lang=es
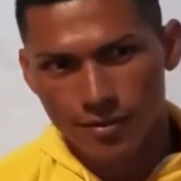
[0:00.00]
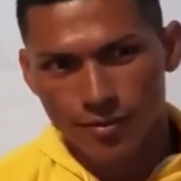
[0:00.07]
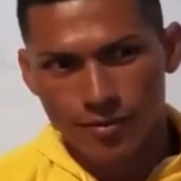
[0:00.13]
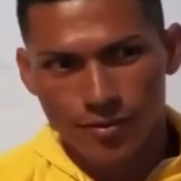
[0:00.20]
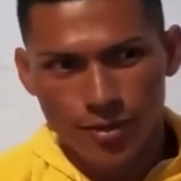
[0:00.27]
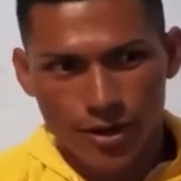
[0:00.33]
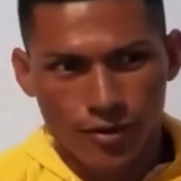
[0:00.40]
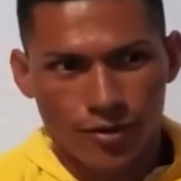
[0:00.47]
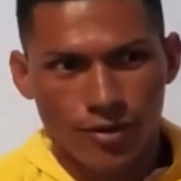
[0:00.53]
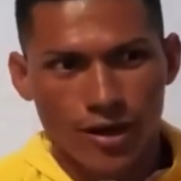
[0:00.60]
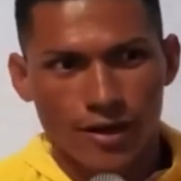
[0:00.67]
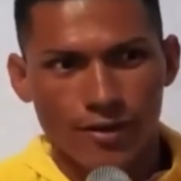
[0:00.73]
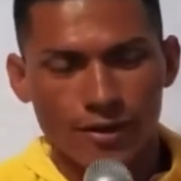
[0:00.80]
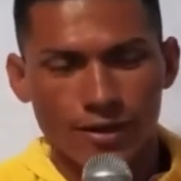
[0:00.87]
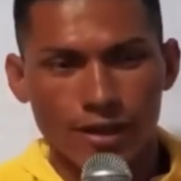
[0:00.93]
Bueno,
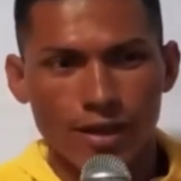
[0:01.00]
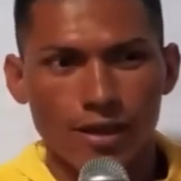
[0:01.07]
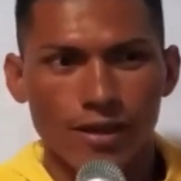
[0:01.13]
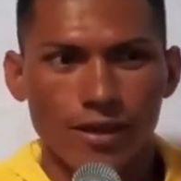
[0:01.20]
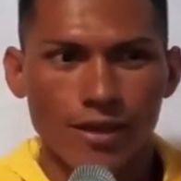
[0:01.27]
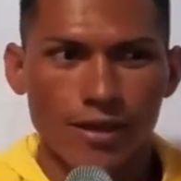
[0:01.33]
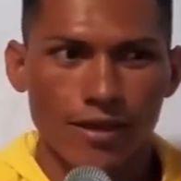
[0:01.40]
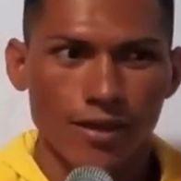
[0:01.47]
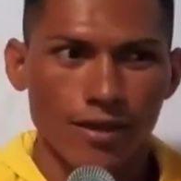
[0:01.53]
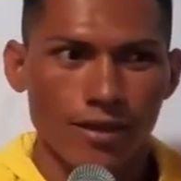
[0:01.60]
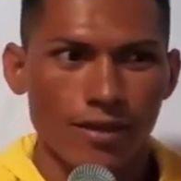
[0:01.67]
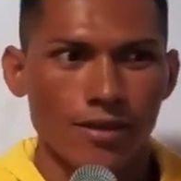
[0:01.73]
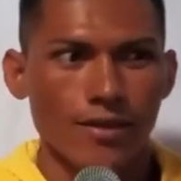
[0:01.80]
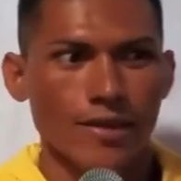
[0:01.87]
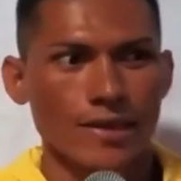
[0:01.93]
la verdad es
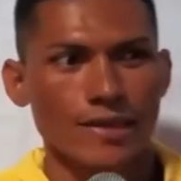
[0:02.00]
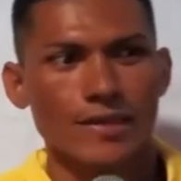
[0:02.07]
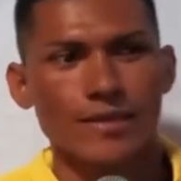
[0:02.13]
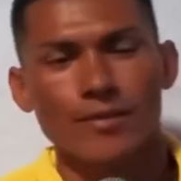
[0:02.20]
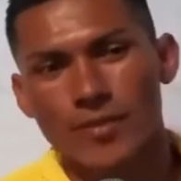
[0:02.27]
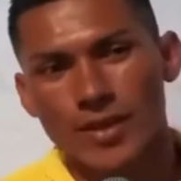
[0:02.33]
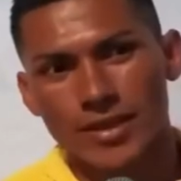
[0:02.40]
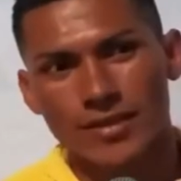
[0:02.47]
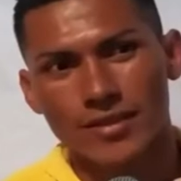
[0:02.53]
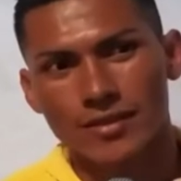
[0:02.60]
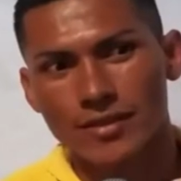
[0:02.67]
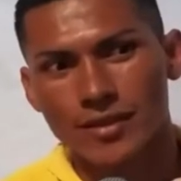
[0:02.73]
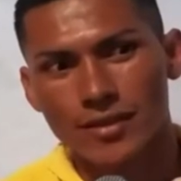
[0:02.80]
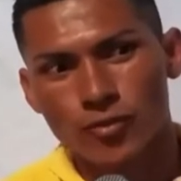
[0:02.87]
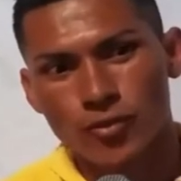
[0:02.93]
que me
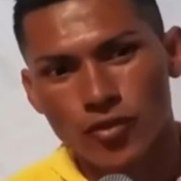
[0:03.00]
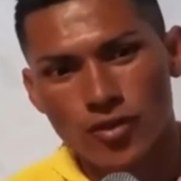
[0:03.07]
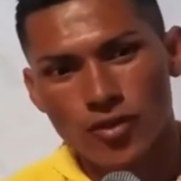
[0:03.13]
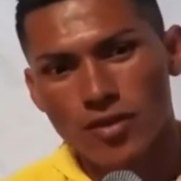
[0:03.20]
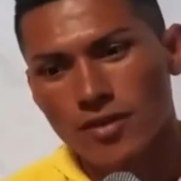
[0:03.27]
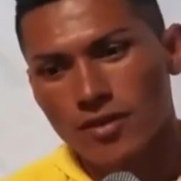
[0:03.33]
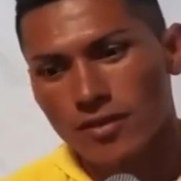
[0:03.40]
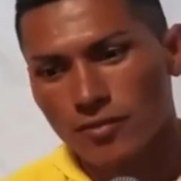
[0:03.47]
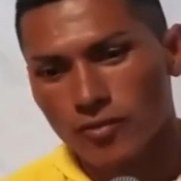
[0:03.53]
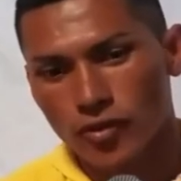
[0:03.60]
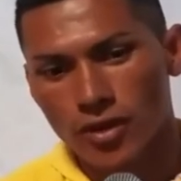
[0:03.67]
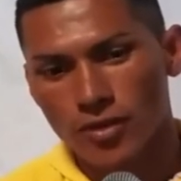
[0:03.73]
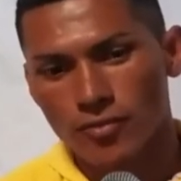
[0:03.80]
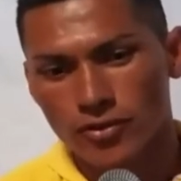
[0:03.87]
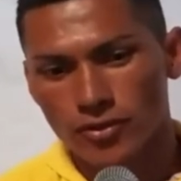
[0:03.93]
sentí muy,
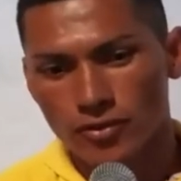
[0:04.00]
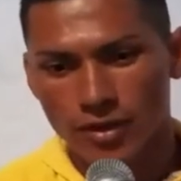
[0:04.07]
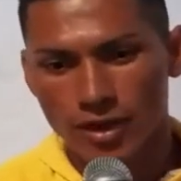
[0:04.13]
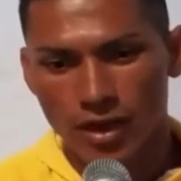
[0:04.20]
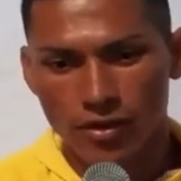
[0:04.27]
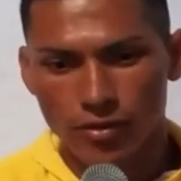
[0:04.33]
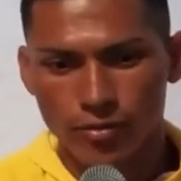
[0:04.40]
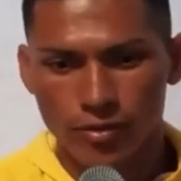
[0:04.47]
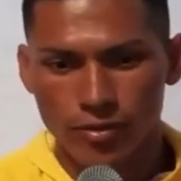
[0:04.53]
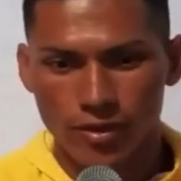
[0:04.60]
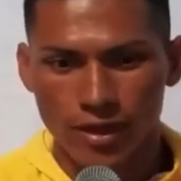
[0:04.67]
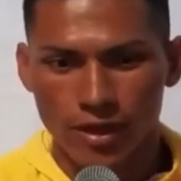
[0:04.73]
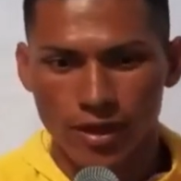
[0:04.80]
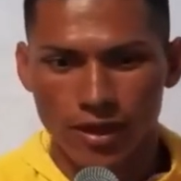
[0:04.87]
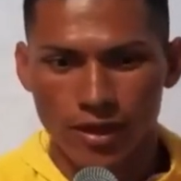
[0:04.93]
muy emocionado
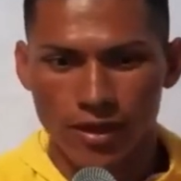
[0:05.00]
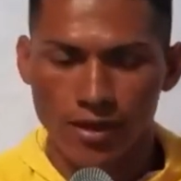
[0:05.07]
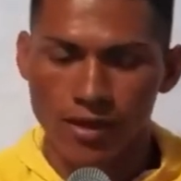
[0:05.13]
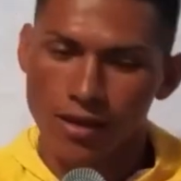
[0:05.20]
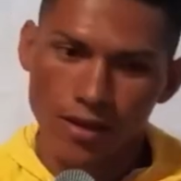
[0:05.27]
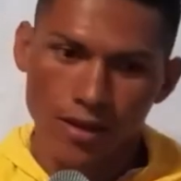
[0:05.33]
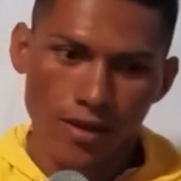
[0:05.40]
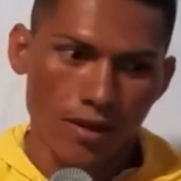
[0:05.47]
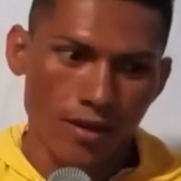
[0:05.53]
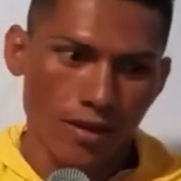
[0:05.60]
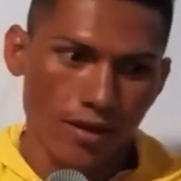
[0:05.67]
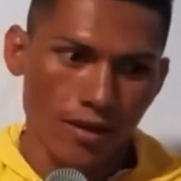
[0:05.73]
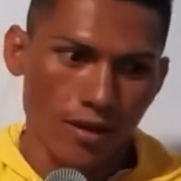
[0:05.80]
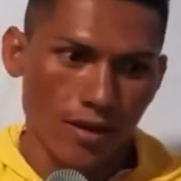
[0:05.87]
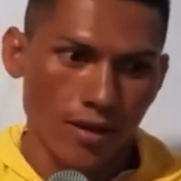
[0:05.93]
porque,
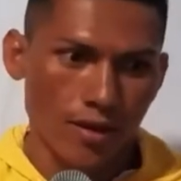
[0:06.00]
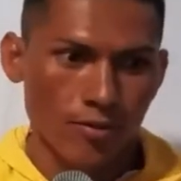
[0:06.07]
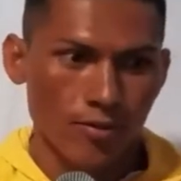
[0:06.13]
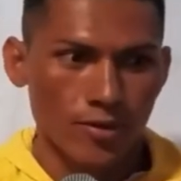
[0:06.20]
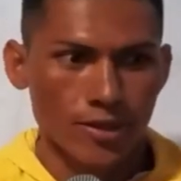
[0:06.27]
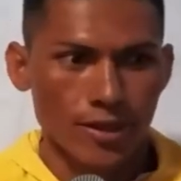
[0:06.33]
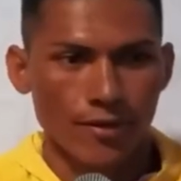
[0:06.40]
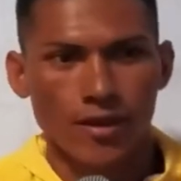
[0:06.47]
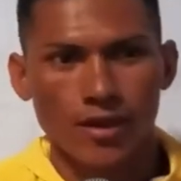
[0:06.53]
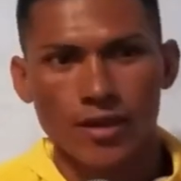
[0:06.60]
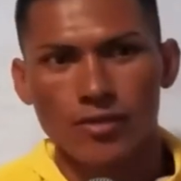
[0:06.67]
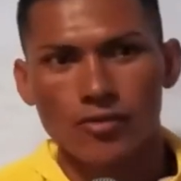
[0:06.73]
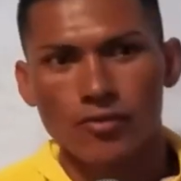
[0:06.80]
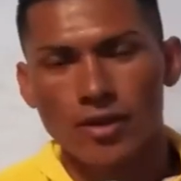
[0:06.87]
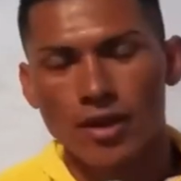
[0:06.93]
eh, vos
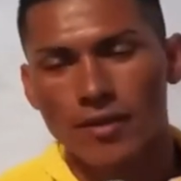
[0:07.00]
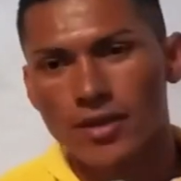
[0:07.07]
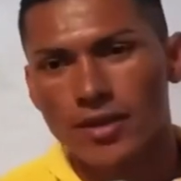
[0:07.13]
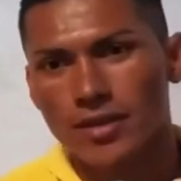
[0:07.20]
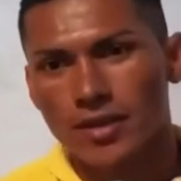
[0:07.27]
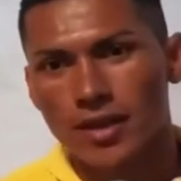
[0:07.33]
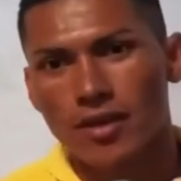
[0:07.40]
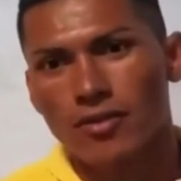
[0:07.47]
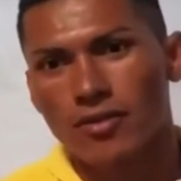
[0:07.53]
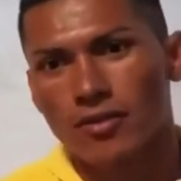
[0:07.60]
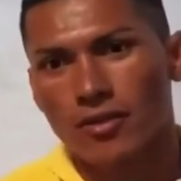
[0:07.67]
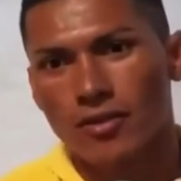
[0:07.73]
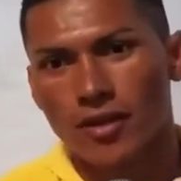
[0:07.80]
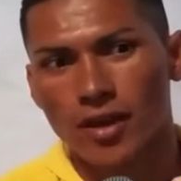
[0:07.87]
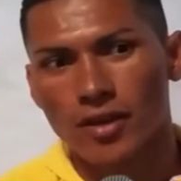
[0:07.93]
sabés, nunca había
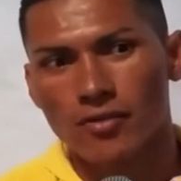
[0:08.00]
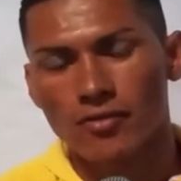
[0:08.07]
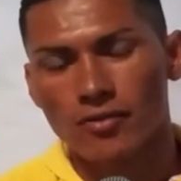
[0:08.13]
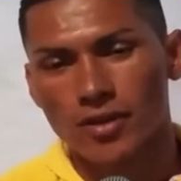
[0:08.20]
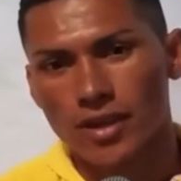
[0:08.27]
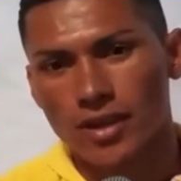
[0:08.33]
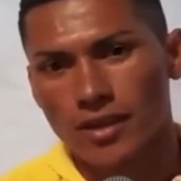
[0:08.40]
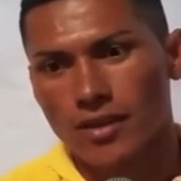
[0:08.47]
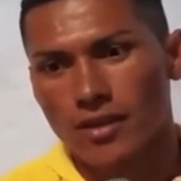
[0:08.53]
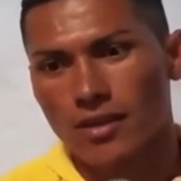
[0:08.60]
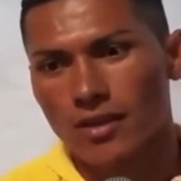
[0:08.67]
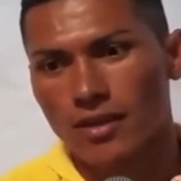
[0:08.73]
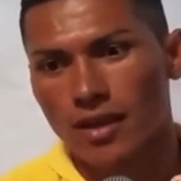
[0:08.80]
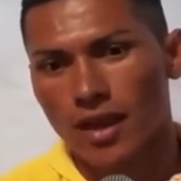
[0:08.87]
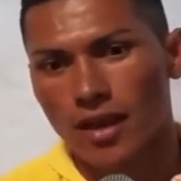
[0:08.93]
estado en un ring
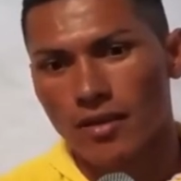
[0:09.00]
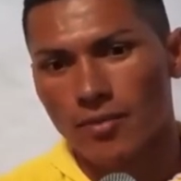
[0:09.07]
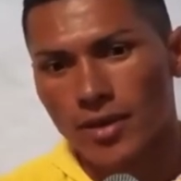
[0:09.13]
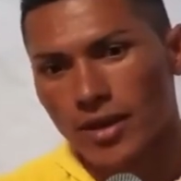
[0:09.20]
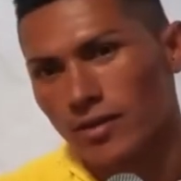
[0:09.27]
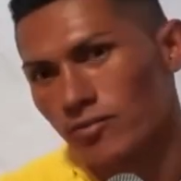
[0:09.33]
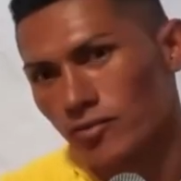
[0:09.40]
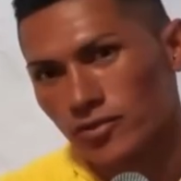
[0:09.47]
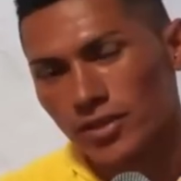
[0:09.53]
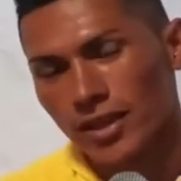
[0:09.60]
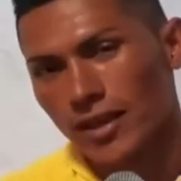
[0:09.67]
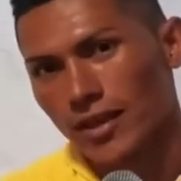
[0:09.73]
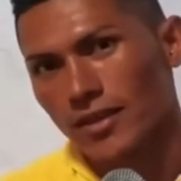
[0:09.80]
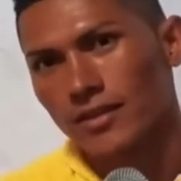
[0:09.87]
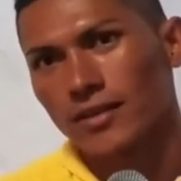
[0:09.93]
y al ver
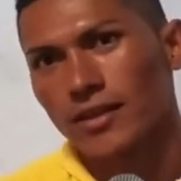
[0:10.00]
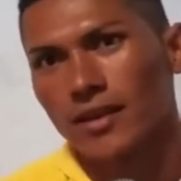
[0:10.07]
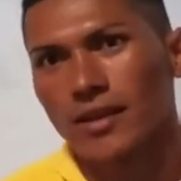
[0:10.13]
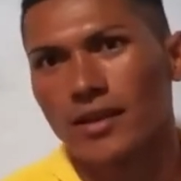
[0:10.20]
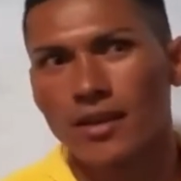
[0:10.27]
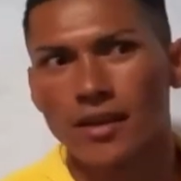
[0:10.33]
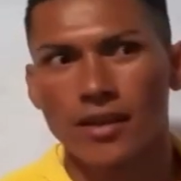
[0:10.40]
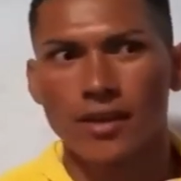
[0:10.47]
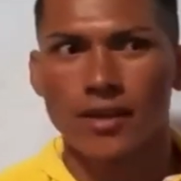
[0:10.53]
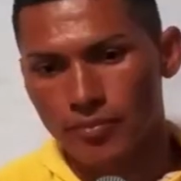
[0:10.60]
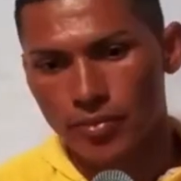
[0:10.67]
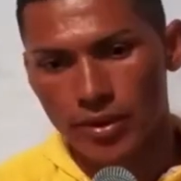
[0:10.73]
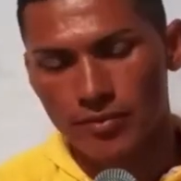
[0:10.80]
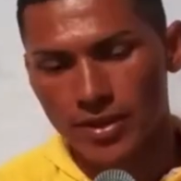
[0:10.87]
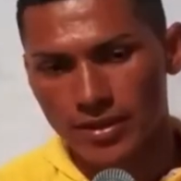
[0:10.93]
mucha gente,
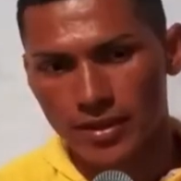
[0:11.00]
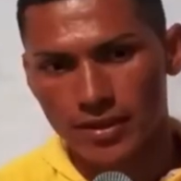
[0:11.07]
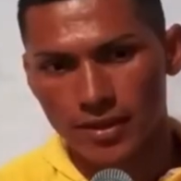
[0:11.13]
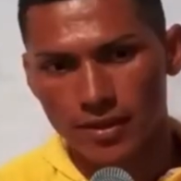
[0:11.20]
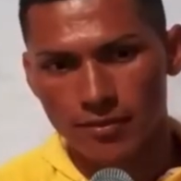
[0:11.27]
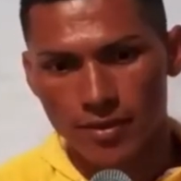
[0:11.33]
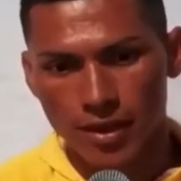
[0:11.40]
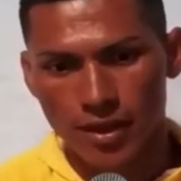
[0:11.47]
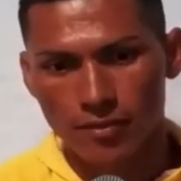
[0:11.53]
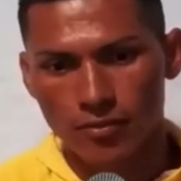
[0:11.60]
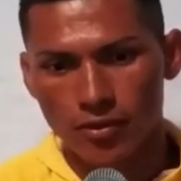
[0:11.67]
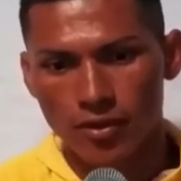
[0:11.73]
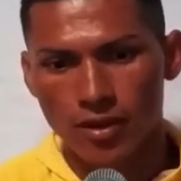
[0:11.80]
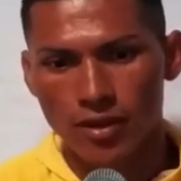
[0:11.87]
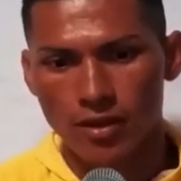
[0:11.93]
pues me sentí bien,
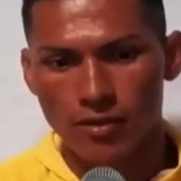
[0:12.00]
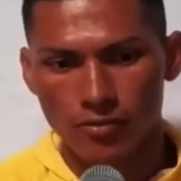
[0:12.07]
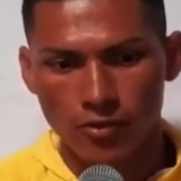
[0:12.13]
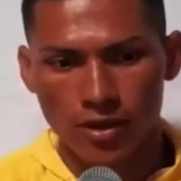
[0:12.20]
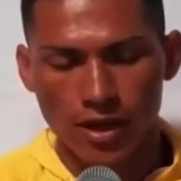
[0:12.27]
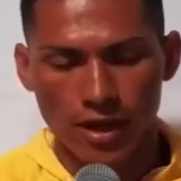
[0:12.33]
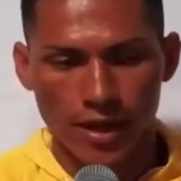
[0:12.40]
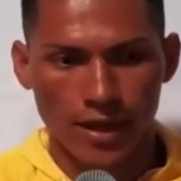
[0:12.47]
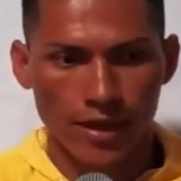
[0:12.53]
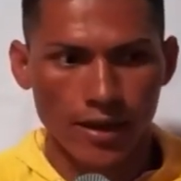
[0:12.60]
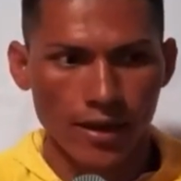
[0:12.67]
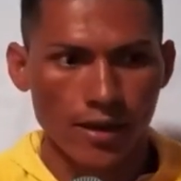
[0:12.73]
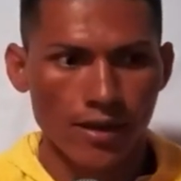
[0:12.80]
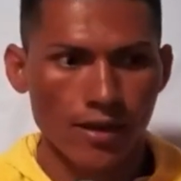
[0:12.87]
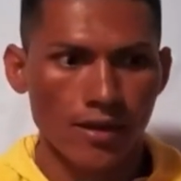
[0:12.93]
muy, muy alegre